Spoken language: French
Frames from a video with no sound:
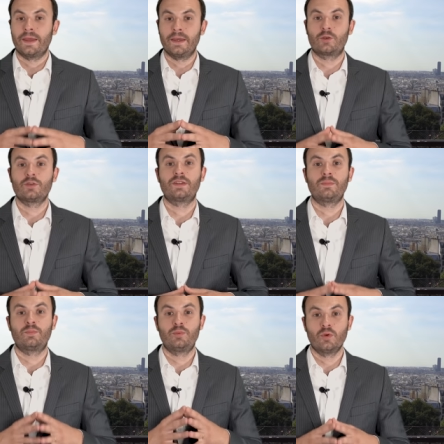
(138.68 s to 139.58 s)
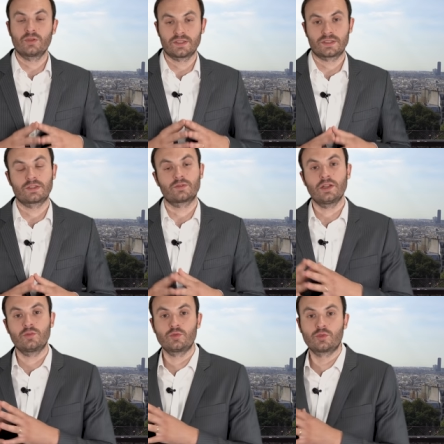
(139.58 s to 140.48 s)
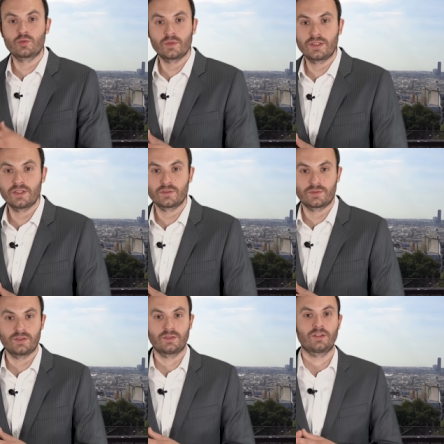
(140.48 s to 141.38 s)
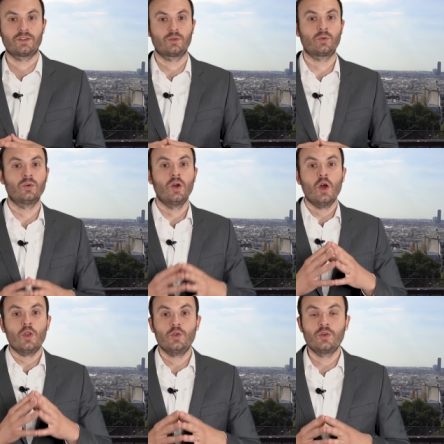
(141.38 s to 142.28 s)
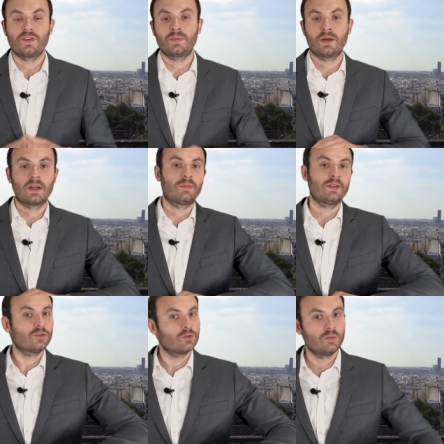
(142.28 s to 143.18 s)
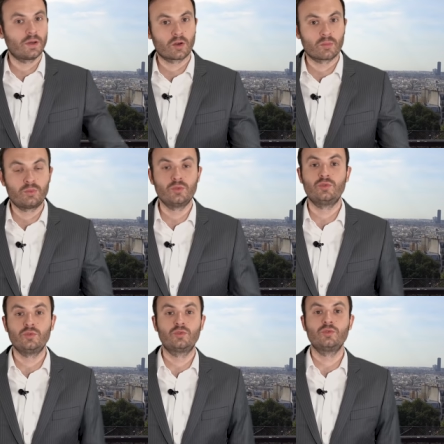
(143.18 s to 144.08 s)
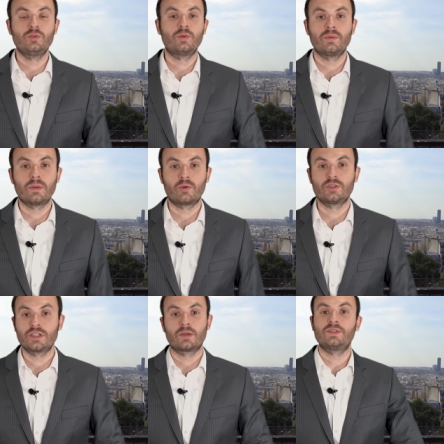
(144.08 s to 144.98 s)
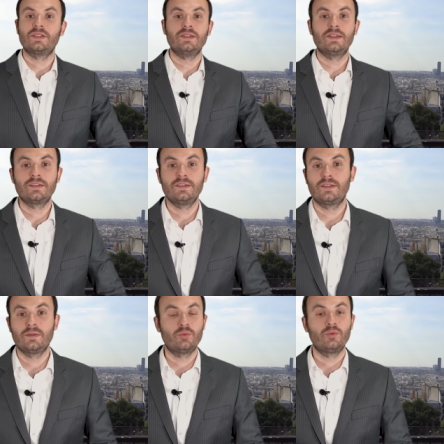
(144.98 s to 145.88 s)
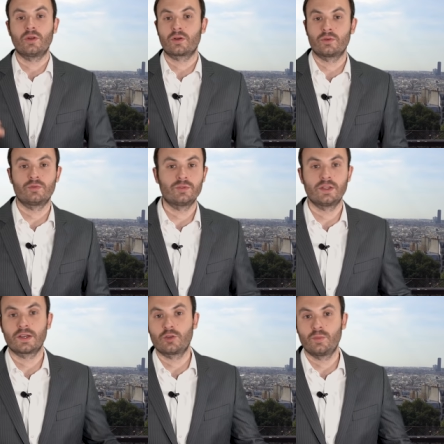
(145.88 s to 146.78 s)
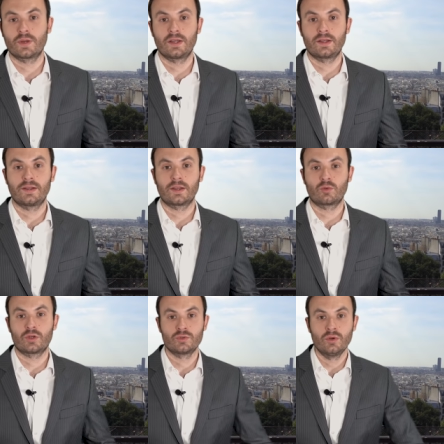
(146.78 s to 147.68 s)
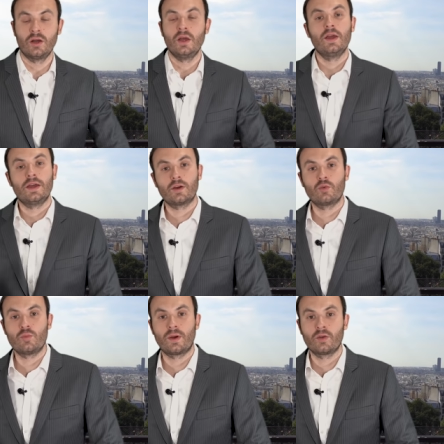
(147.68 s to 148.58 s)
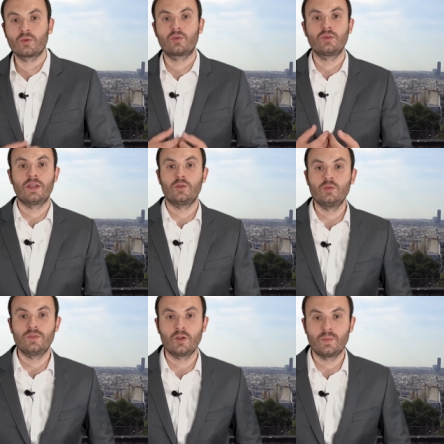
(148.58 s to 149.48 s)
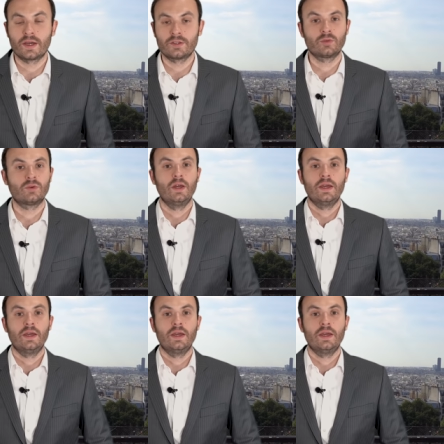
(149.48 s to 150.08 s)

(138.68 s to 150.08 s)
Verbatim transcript: et que c'est pour cette raison-là que vous souhaitez en financer un second. Ne faites pas l'impasse en ne lui parlant plus du tout du premier projet comme s'il n'existait plus alors que vous venez de récupérer les clés il y a trois jours et en lui parlant que de la nouvelle opération.